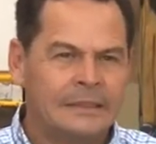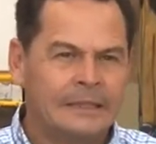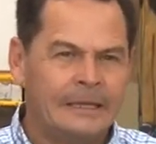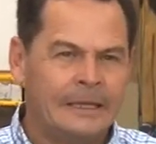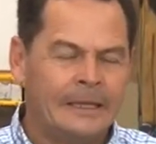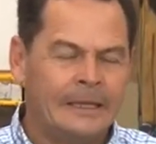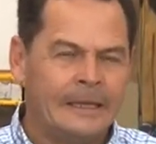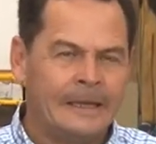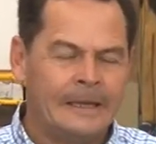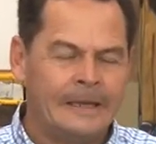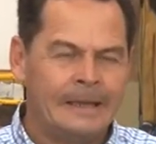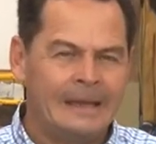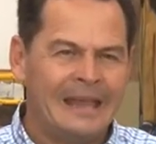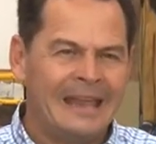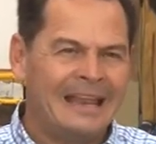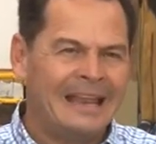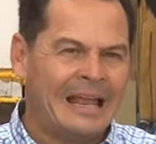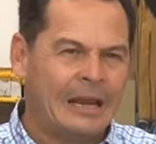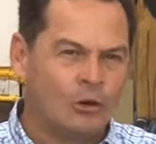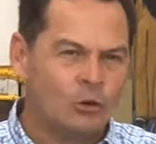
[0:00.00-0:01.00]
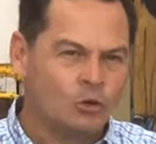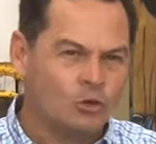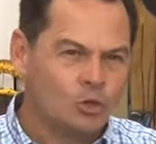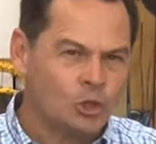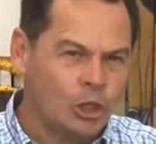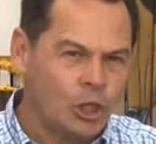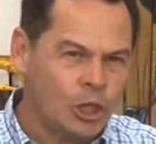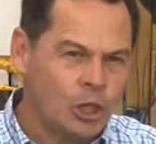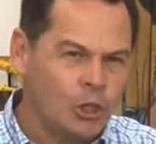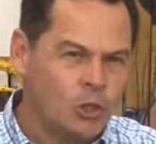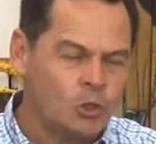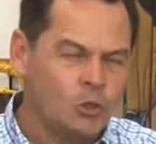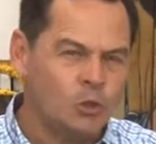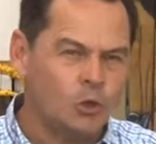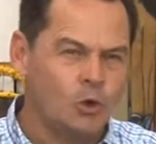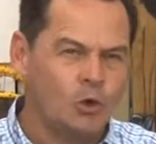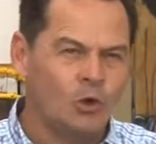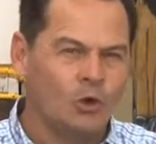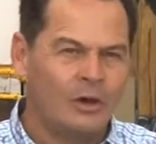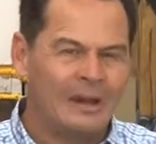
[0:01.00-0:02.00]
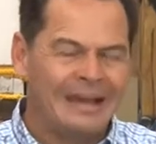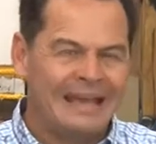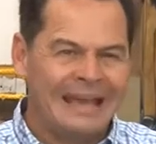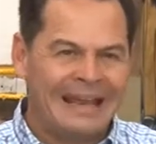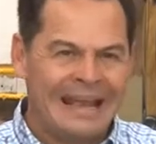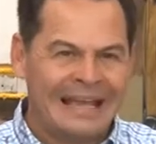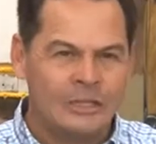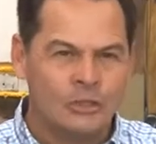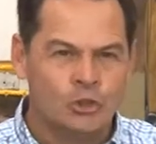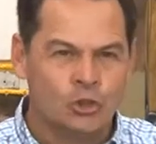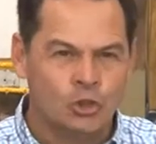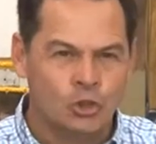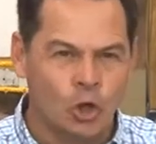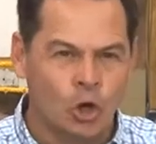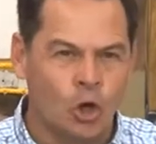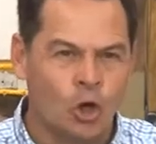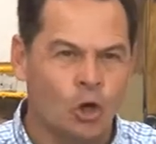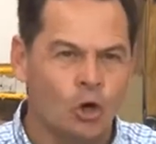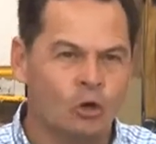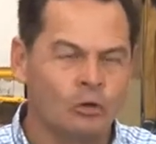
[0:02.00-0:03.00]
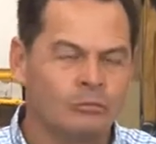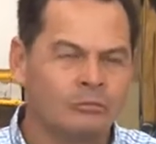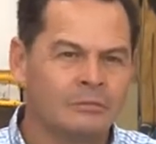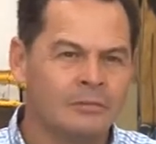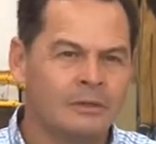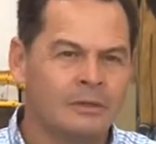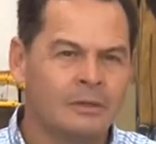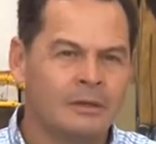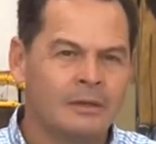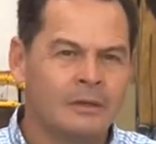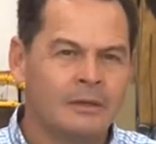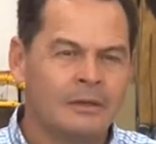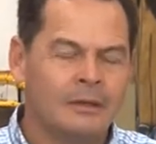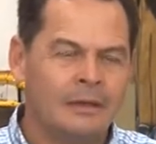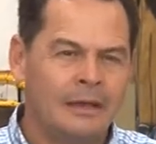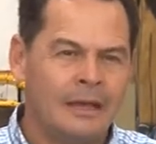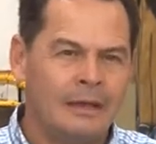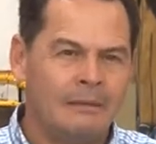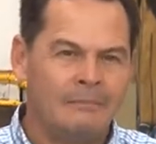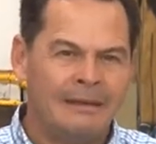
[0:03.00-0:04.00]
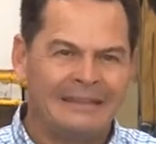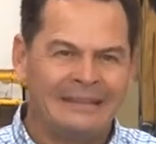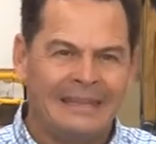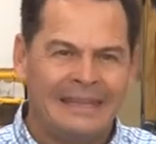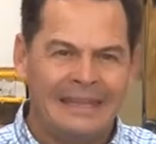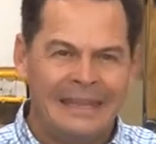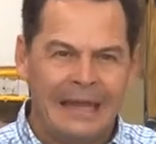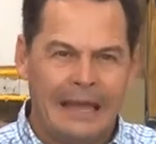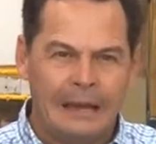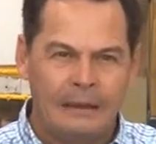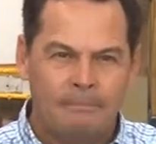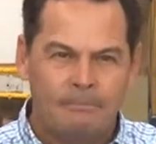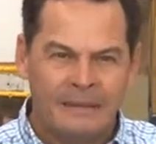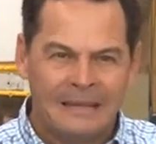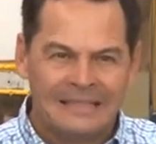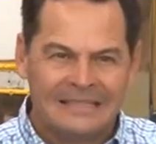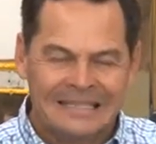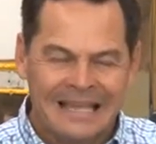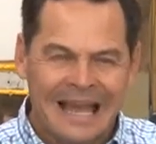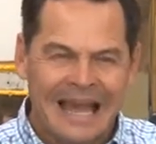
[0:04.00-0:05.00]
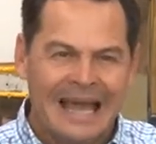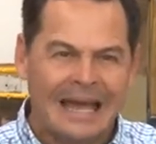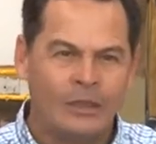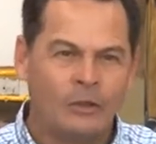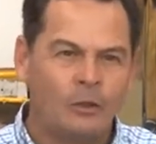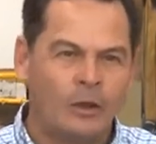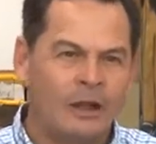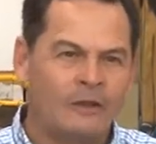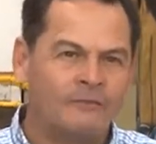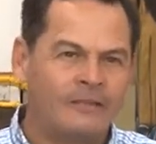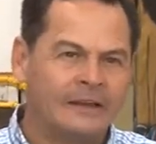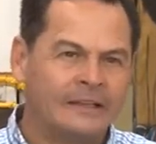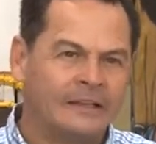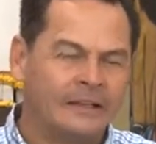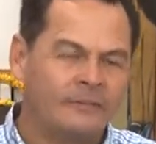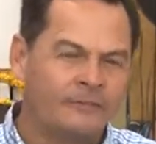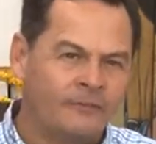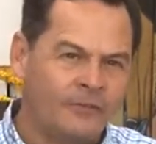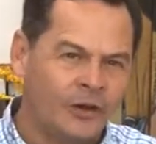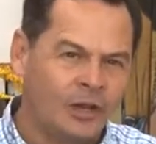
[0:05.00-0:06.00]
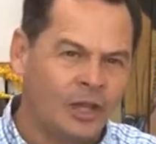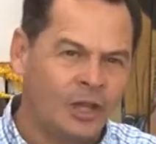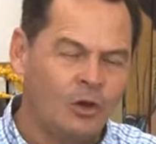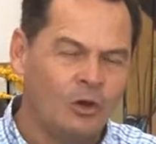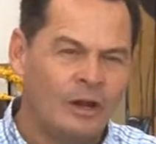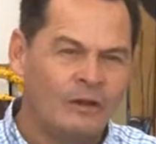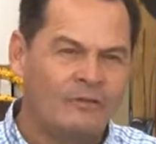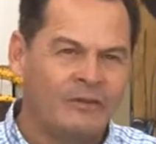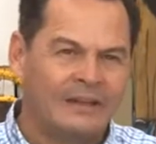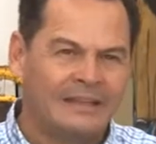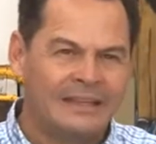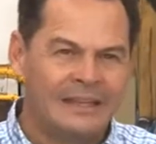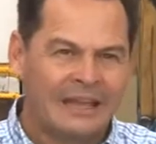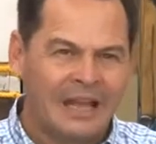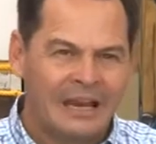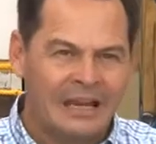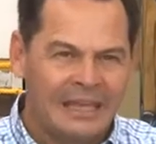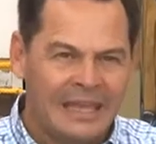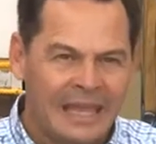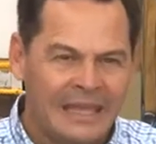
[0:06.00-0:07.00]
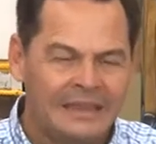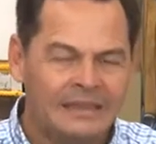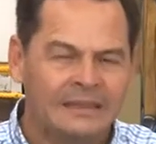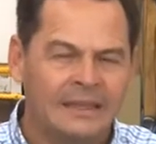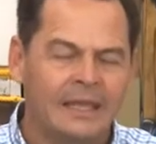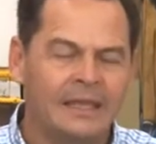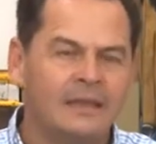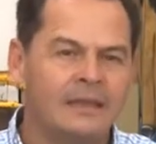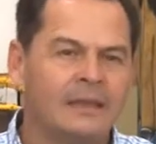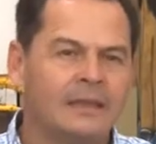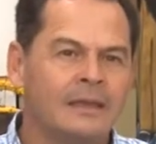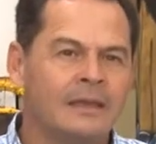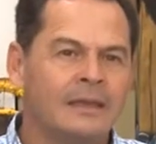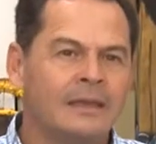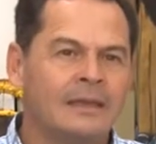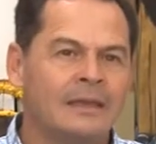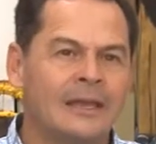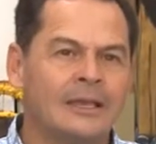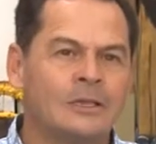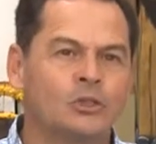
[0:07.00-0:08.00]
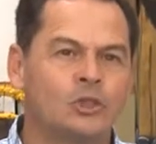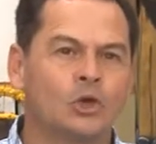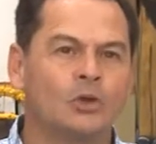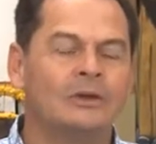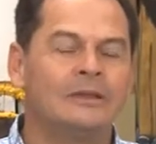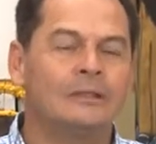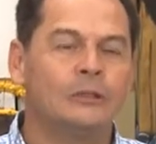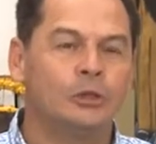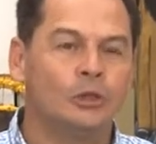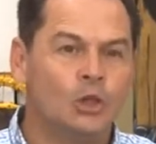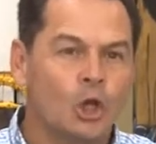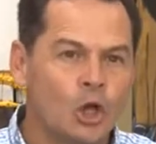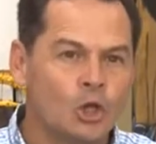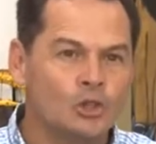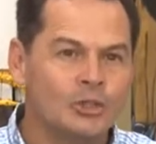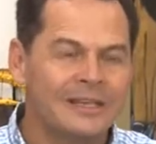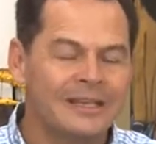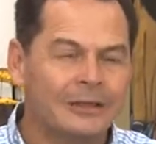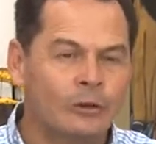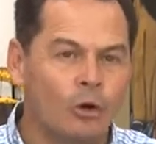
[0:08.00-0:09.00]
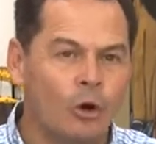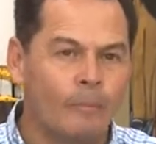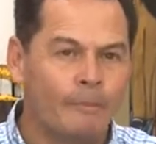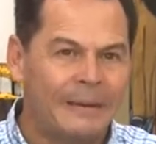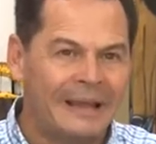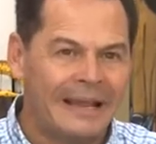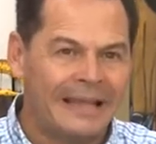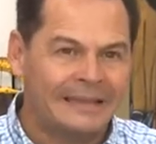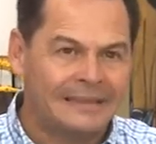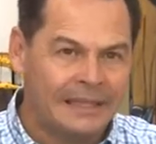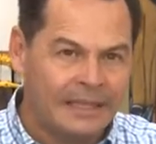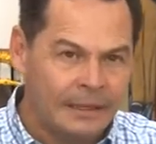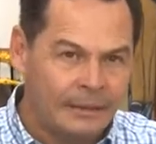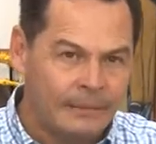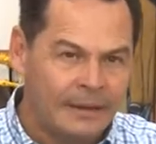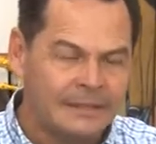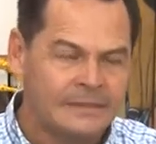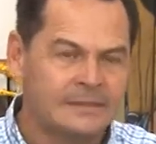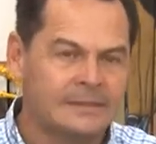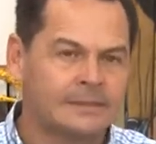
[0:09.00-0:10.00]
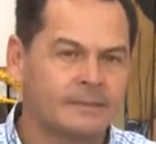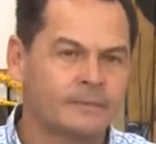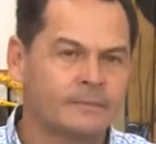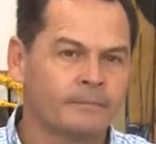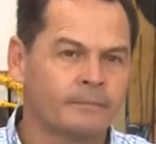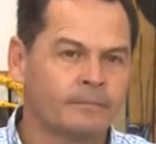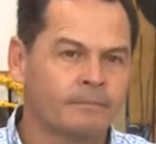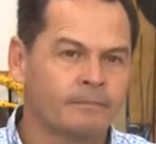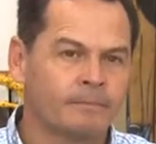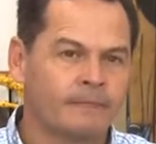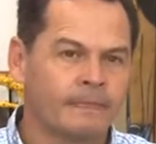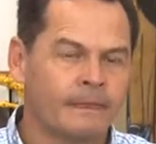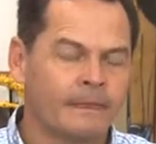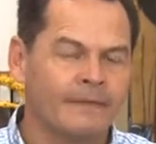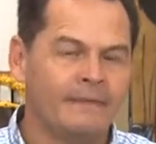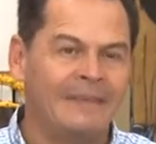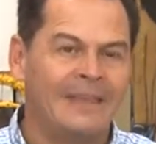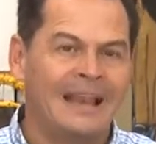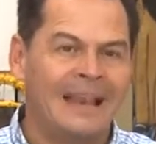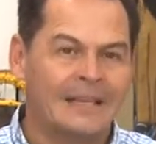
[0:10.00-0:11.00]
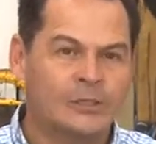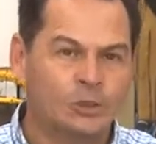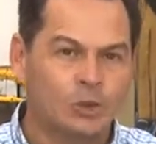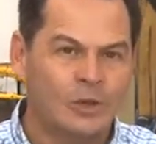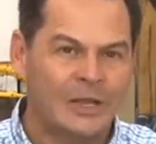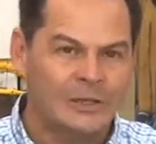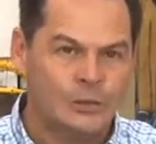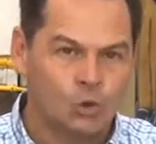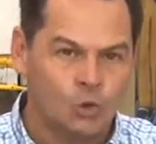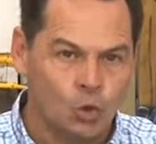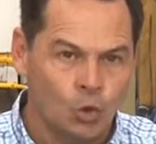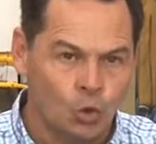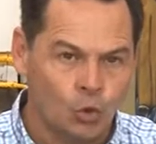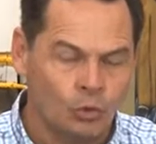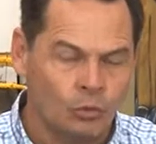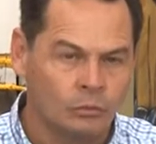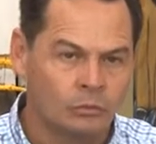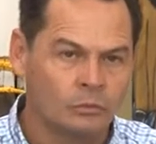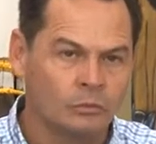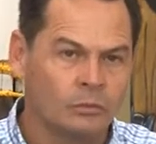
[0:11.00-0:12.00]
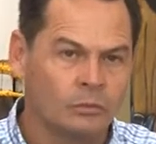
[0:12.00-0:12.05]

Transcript: eh, el arrocillo, el granzón, el material pesado, el asfalto frío, el asfalto caliente, que son 12 cooperativas de la zona sur